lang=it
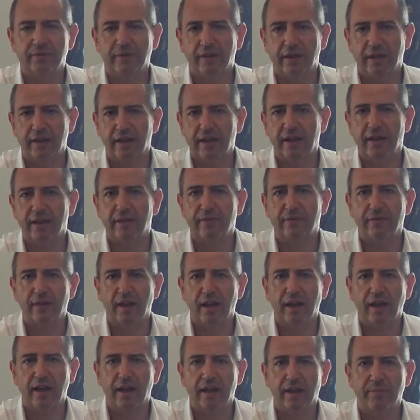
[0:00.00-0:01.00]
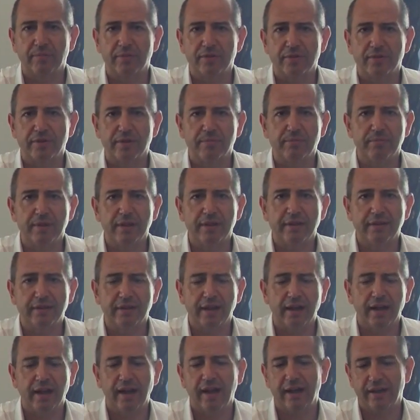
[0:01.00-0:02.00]
che ha la
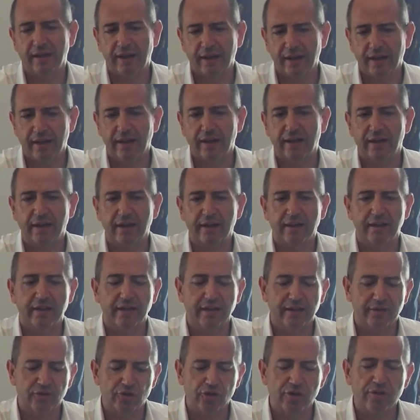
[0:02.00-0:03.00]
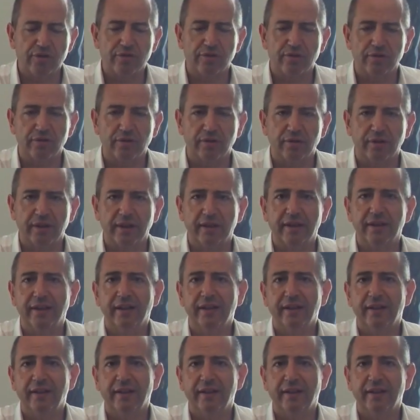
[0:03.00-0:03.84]
possibilità, ha la, la gestione